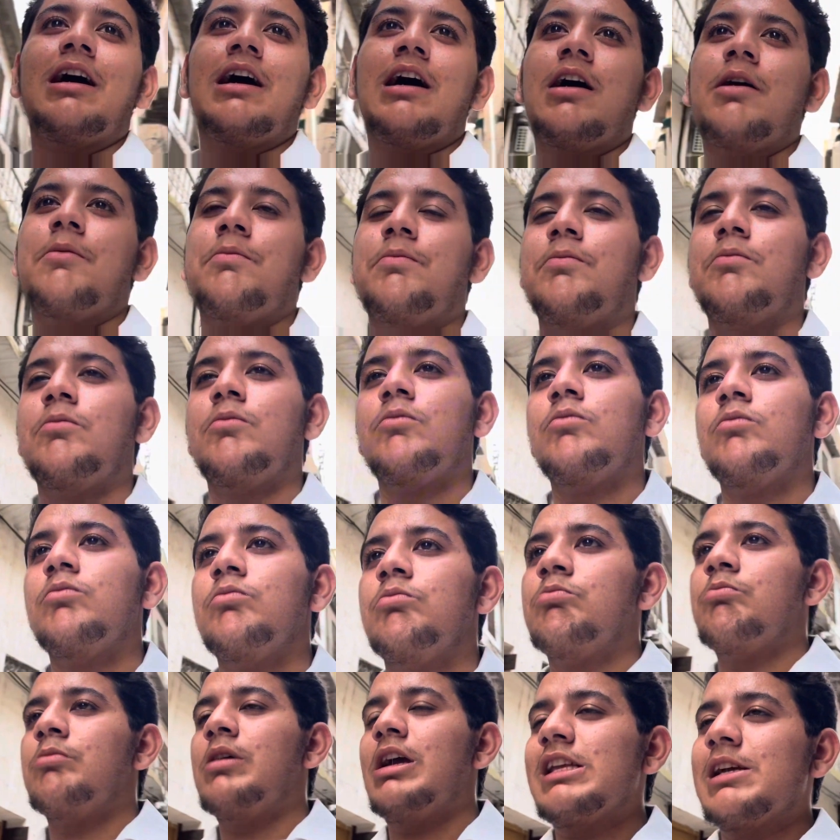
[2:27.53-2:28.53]
अब
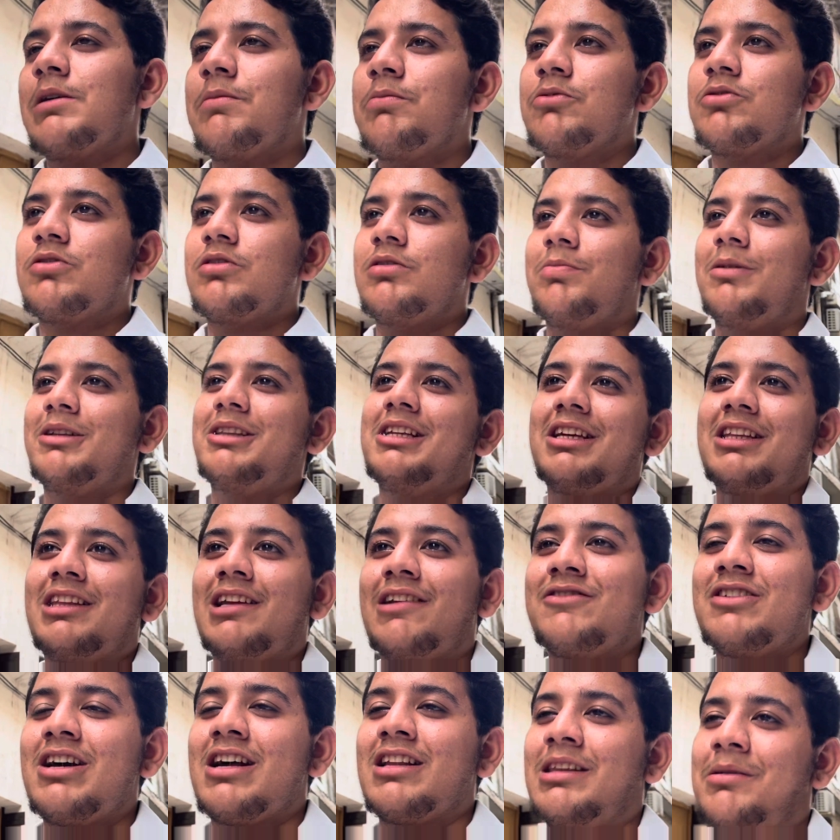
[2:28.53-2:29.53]
मैं जब उस बंदे की तरफ
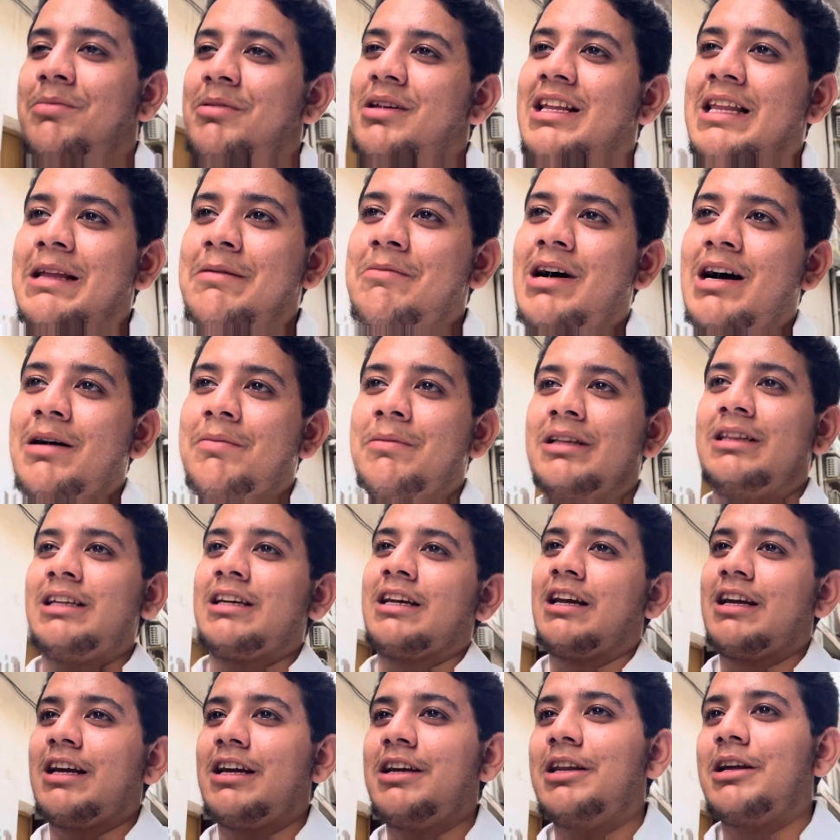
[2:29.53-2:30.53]
जा रहा था मेरे दिमाग में था कि
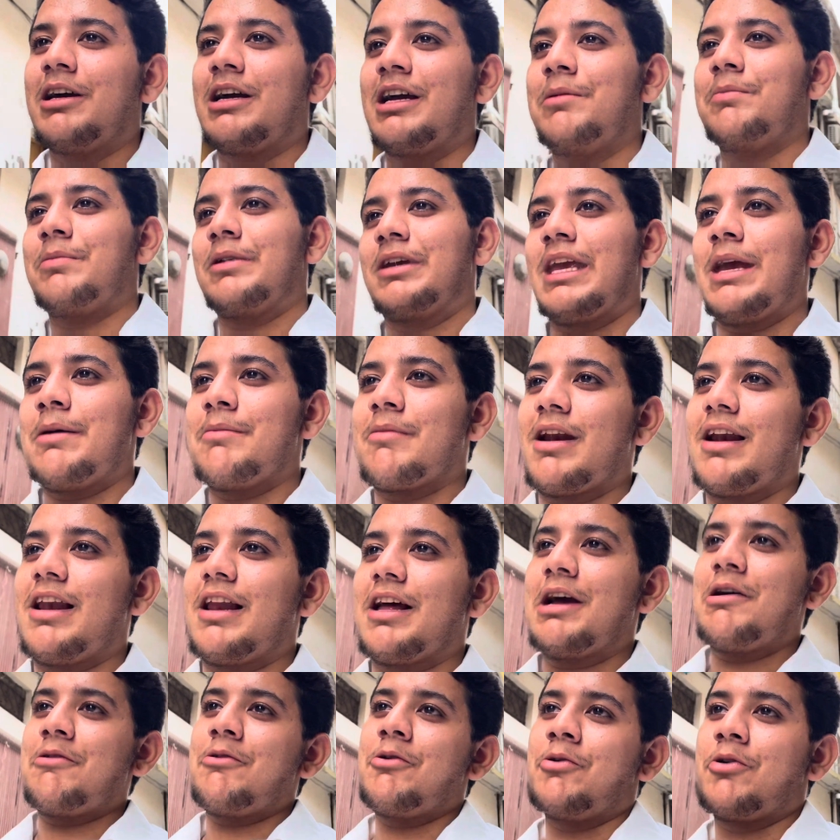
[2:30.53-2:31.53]
कहीं ना कहीं पे कैमरा
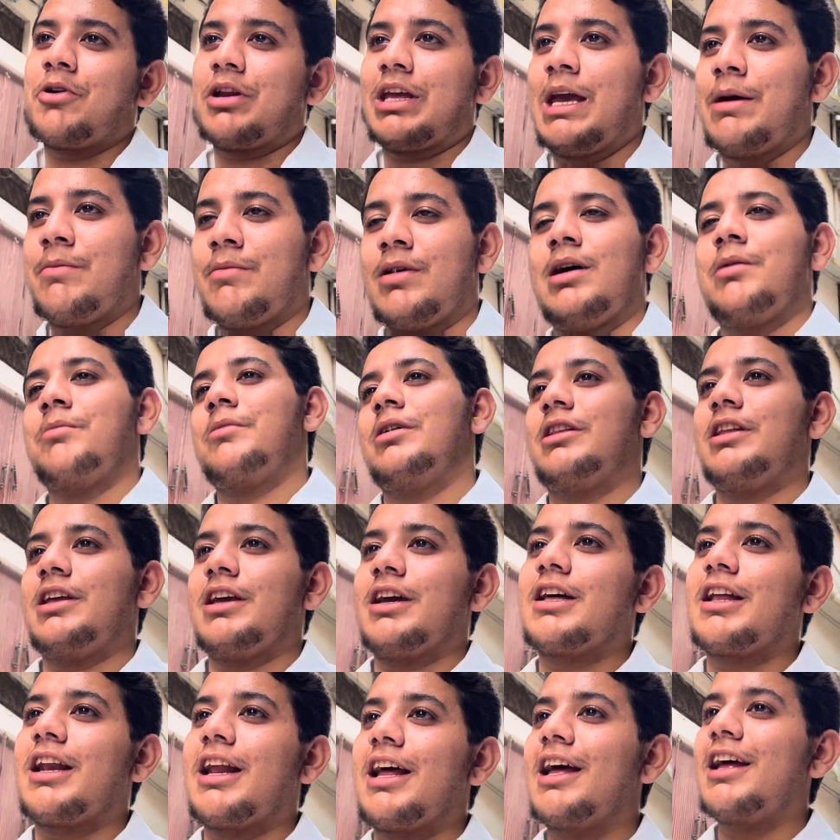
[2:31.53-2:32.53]
लगा हुआ और कैमरा हमें
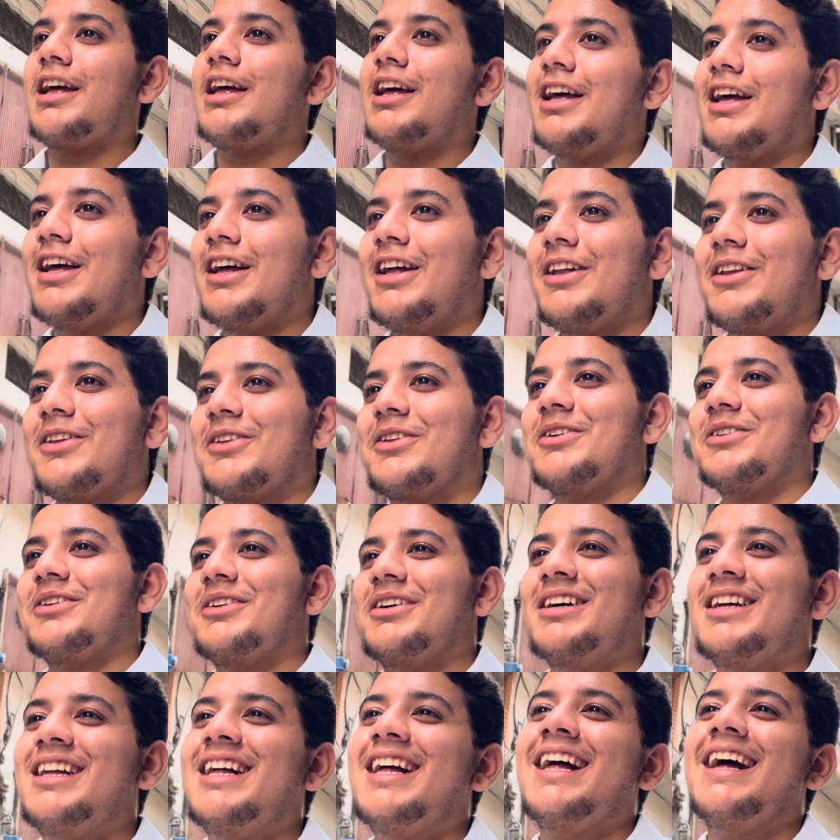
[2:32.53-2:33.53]
देख रहा है
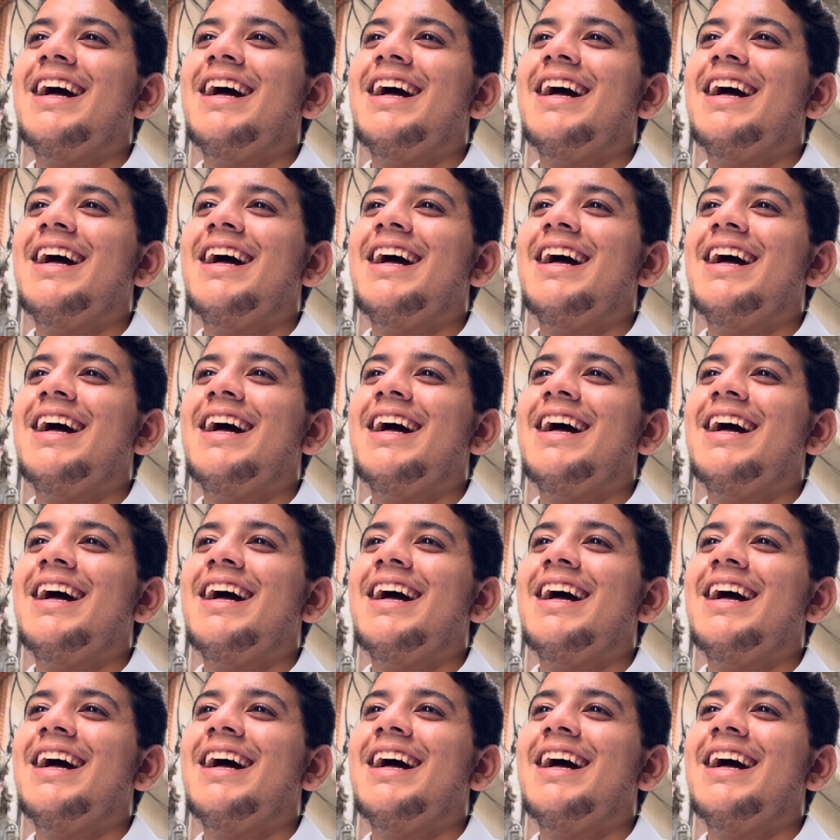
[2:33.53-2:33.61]
तो